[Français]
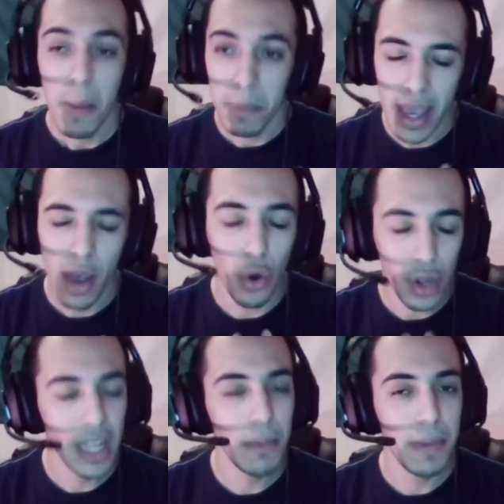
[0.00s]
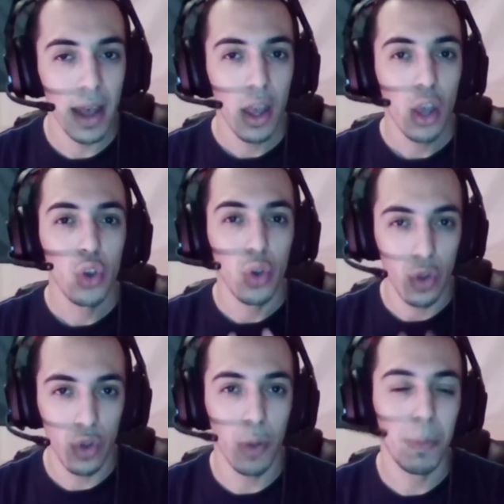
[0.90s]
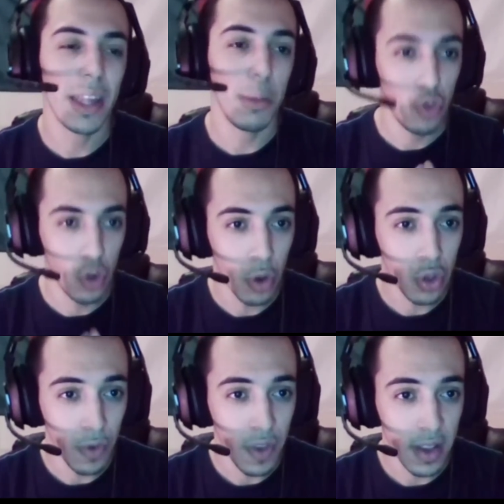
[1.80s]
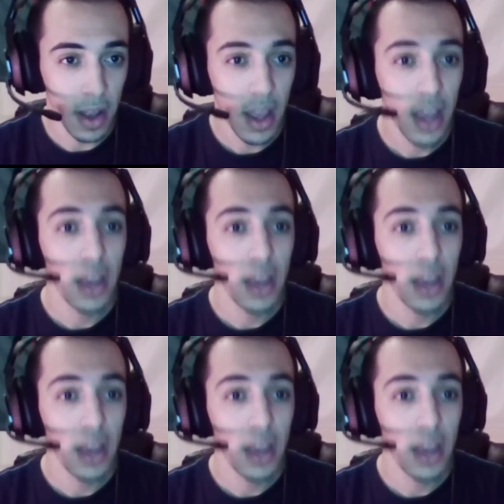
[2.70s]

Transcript: Mais retenez bien que ce ne sont pas des musulmans qui ont fait ça.